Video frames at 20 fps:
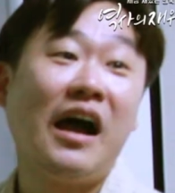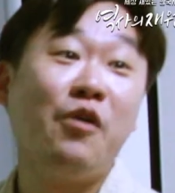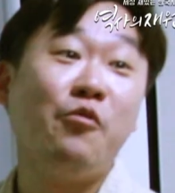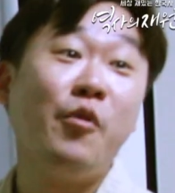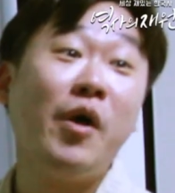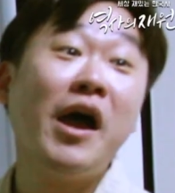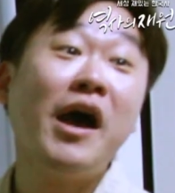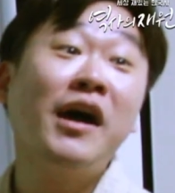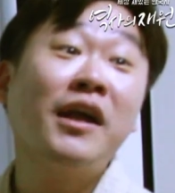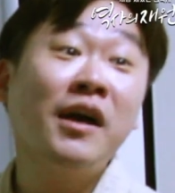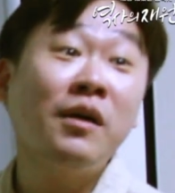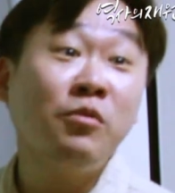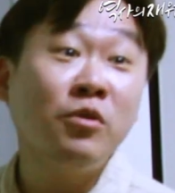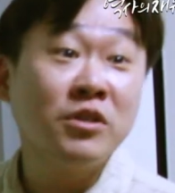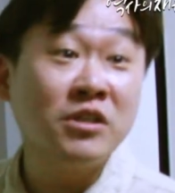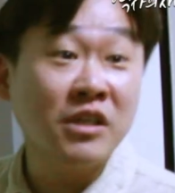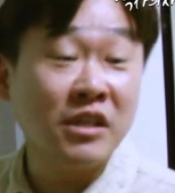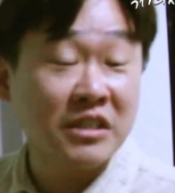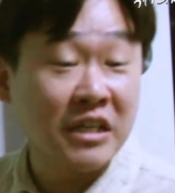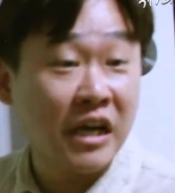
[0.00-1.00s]

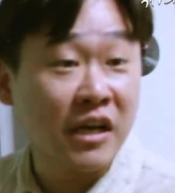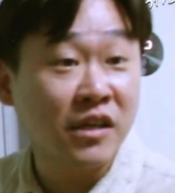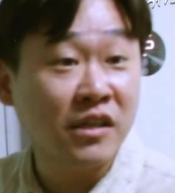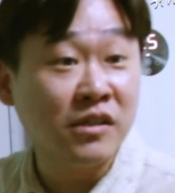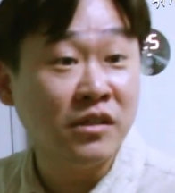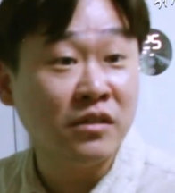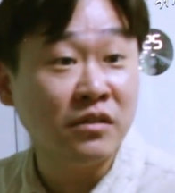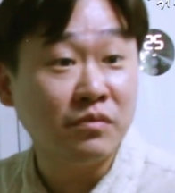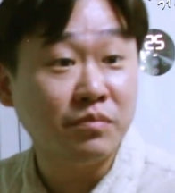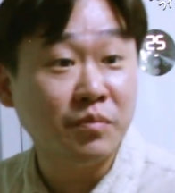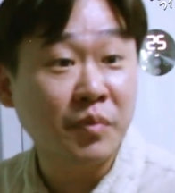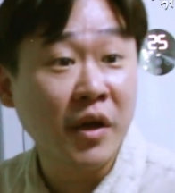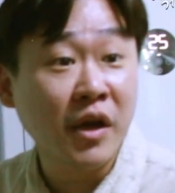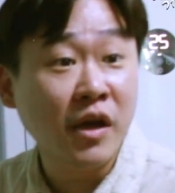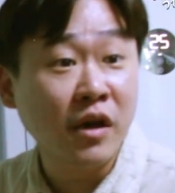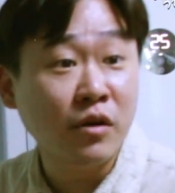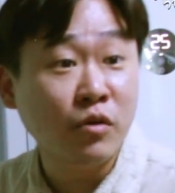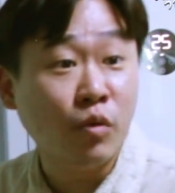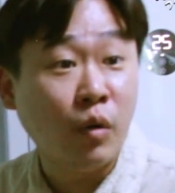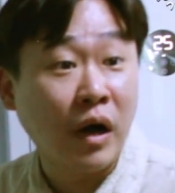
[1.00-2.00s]
외할아버지가 자기를
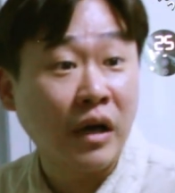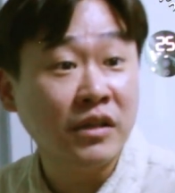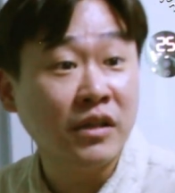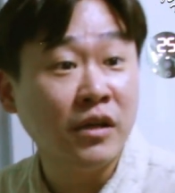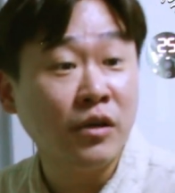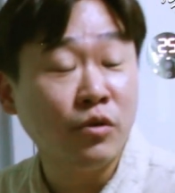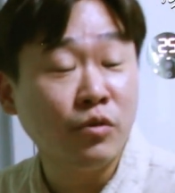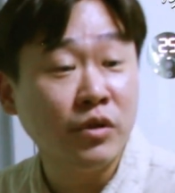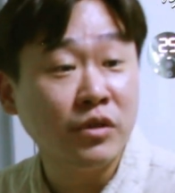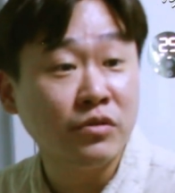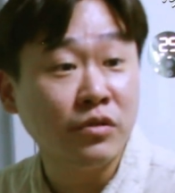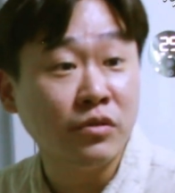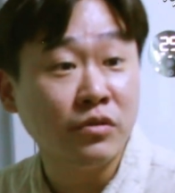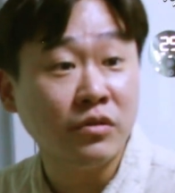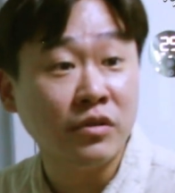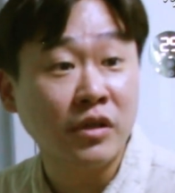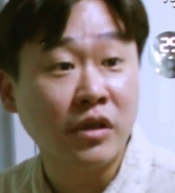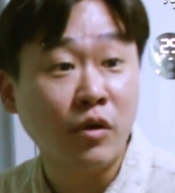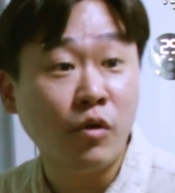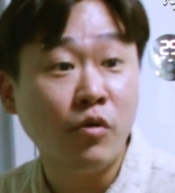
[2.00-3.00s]
패하고 왕 되려고
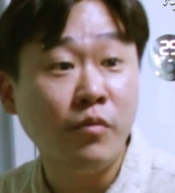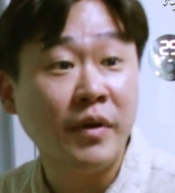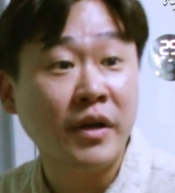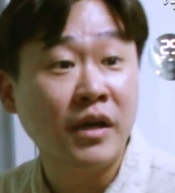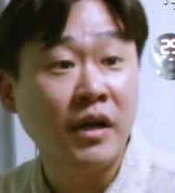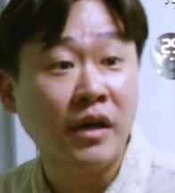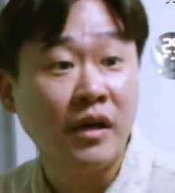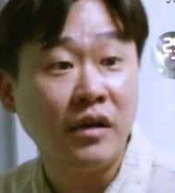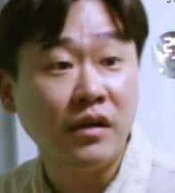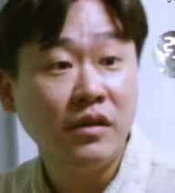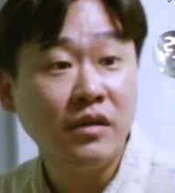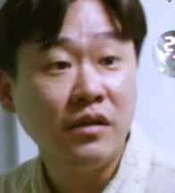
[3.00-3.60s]
했었으니까 얼마나